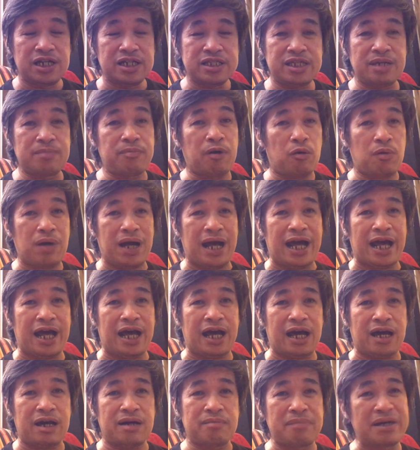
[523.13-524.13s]
ที่บอกว่า
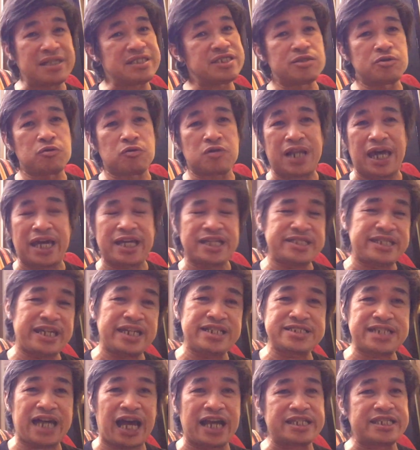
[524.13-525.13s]
ไม่สนุกและยิ่
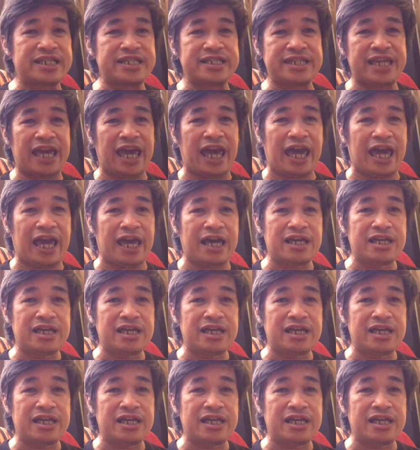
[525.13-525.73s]
งสร้างยิ่งแย่